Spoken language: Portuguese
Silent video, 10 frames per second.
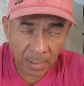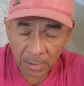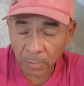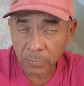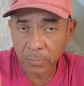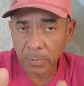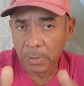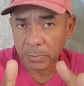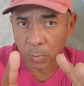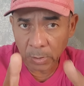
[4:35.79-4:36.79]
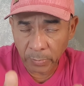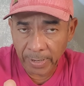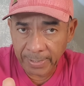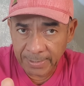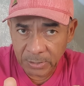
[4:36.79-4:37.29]
Então, quando
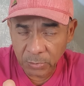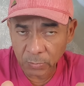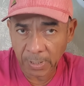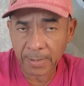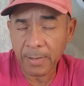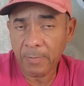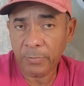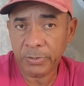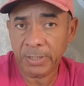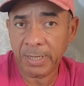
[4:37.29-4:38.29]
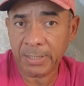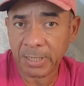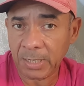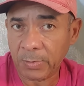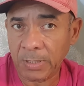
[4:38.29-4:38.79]
é isso, né? Você
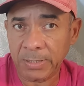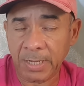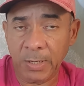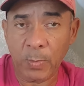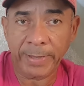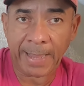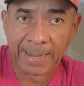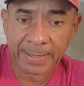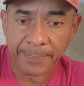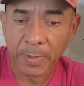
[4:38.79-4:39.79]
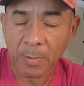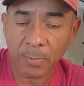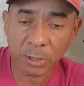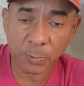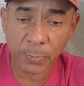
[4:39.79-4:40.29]
deixa de atualizar em uma data,
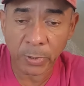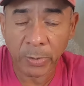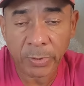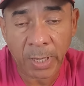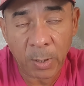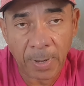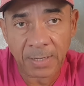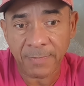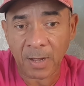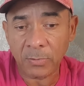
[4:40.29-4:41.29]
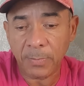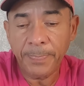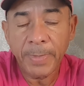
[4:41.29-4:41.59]
bora supor que eu tenho Marivaldo,